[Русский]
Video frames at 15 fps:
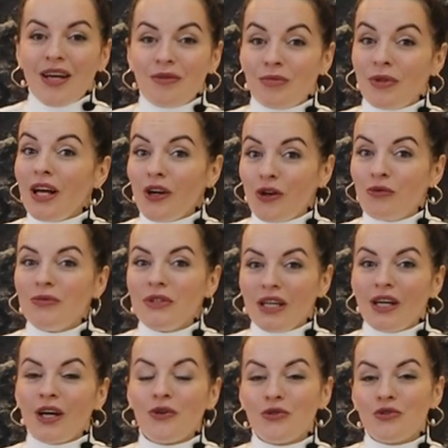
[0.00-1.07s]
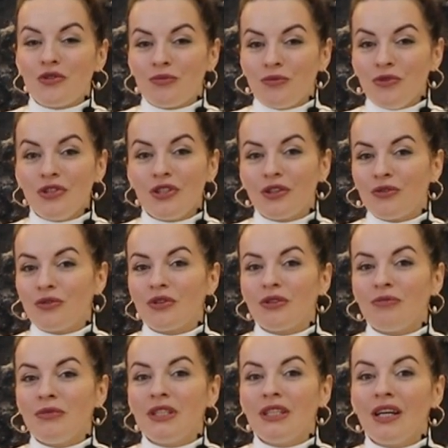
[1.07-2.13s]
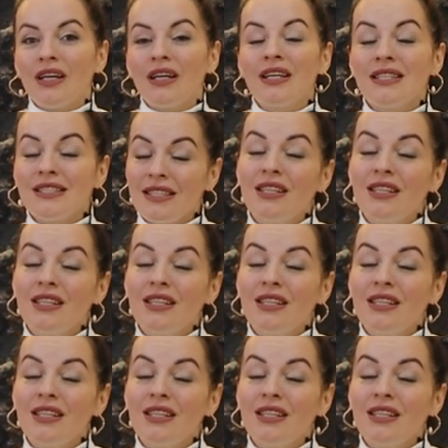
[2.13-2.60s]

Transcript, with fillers: Благо у меня хороший муж, который меня